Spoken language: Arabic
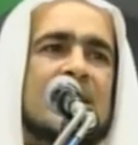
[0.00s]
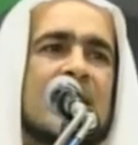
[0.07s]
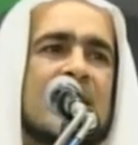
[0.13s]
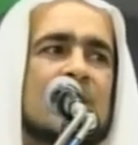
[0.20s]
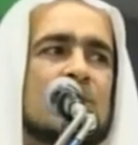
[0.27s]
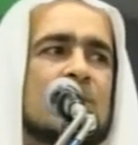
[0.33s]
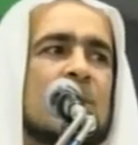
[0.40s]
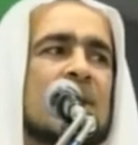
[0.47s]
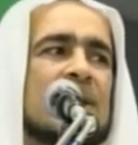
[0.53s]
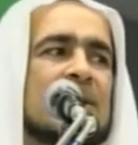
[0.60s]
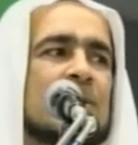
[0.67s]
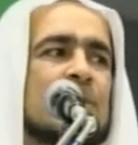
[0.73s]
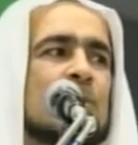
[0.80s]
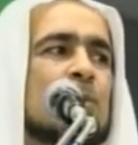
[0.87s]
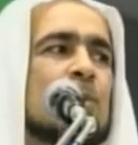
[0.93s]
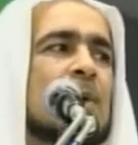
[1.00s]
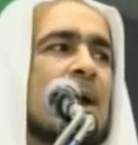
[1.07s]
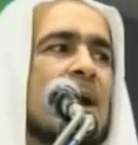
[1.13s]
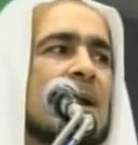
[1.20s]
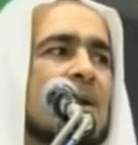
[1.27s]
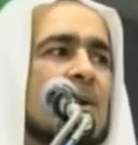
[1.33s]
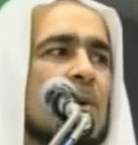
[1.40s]
نحن بعيدون
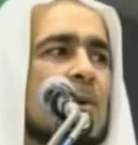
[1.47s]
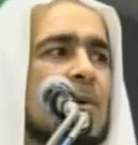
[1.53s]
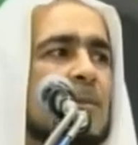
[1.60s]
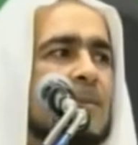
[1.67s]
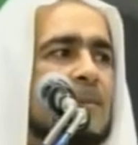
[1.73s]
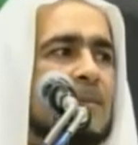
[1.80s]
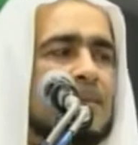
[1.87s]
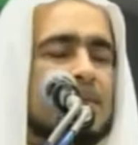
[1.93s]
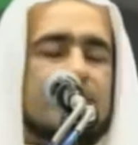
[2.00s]
عن قم